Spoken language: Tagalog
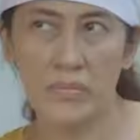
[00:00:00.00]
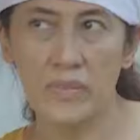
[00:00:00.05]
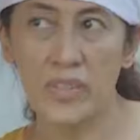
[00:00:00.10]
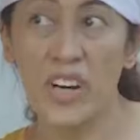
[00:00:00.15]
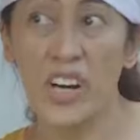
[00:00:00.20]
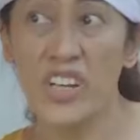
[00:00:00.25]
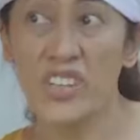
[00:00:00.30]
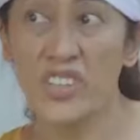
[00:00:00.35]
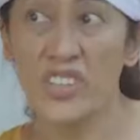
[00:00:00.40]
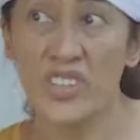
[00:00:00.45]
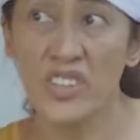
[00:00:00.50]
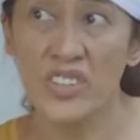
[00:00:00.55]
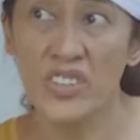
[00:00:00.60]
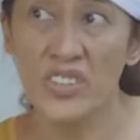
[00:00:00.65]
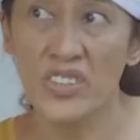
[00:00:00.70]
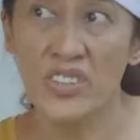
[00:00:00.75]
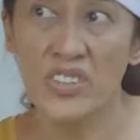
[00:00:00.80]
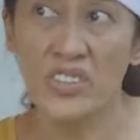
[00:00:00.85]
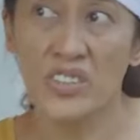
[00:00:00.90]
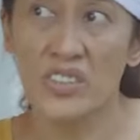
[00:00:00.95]
O ano?
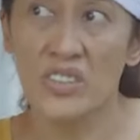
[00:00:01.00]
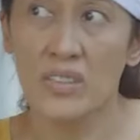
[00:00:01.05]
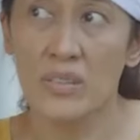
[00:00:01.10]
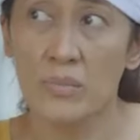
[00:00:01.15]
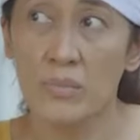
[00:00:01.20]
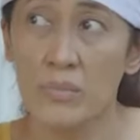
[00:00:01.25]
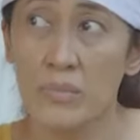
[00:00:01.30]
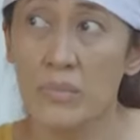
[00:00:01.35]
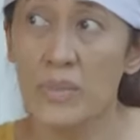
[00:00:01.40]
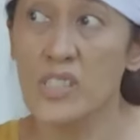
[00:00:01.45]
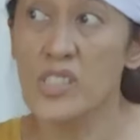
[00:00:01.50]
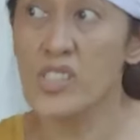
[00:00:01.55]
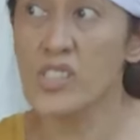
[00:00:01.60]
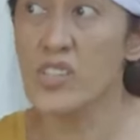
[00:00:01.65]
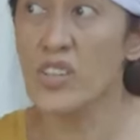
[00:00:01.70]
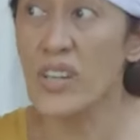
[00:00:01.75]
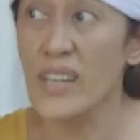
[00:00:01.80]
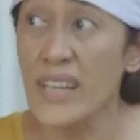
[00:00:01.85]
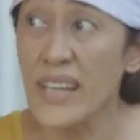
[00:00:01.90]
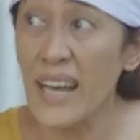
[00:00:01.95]

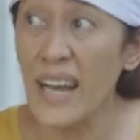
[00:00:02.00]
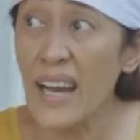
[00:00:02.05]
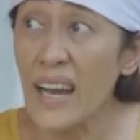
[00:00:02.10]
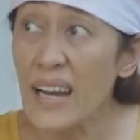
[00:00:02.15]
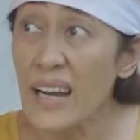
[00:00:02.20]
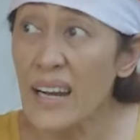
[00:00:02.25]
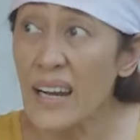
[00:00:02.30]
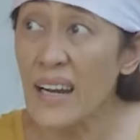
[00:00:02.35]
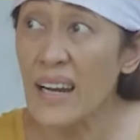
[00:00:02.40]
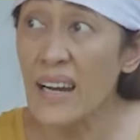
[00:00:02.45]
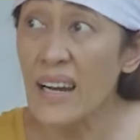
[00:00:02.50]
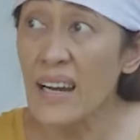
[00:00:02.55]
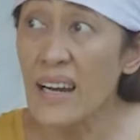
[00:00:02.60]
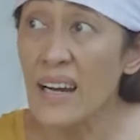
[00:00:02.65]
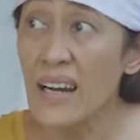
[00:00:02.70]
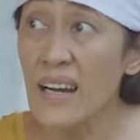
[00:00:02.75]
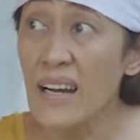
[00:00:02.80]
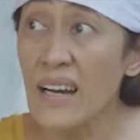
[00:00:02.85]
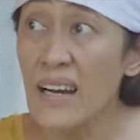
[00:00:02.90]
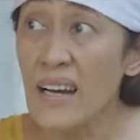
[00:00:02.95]
Magsasorry ka.
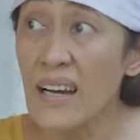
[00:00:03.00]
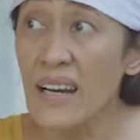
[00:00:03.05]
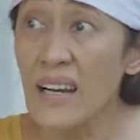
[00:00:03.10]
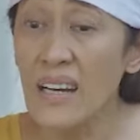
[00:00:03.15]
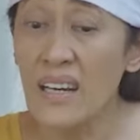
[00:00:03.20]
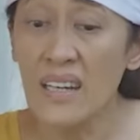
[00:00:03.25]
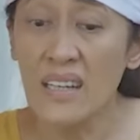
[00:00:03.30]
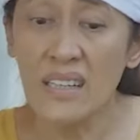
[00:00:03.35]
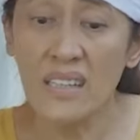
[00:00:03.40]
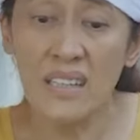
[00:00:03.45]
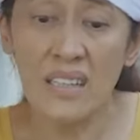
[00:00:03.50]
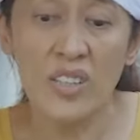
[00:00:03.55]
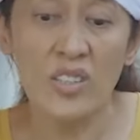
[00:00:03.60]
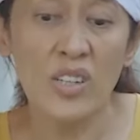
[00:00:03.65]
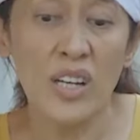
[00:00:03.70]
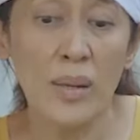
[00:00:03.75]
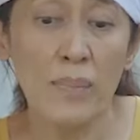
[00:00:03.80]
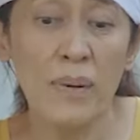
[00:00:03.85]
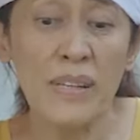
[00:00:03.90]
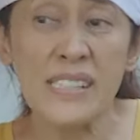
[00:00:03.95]

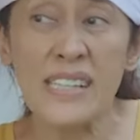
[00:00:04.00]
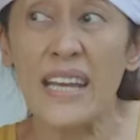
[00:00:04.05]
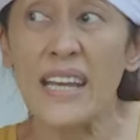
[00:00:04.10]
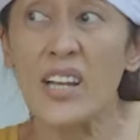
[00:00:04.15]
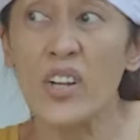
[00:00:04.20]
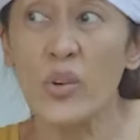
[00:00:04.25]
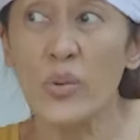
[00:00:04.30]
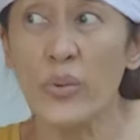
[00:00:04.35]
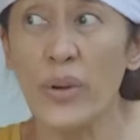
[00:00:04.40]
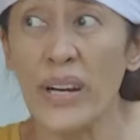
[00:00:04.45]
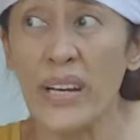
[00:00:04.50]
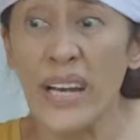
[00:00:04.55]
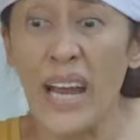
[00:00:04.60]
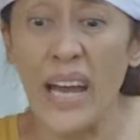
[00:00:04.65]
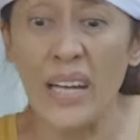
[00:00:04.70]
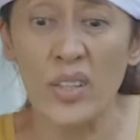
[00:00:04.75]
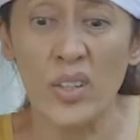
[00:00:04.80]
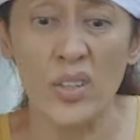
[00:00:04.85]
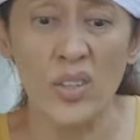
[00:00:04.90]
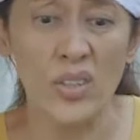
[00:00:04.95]
Kung labas sa ilong wag
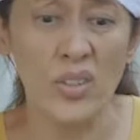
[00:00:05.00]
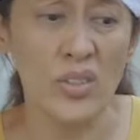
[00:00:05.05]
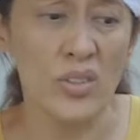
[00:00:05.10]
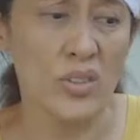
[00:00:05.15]
na, no?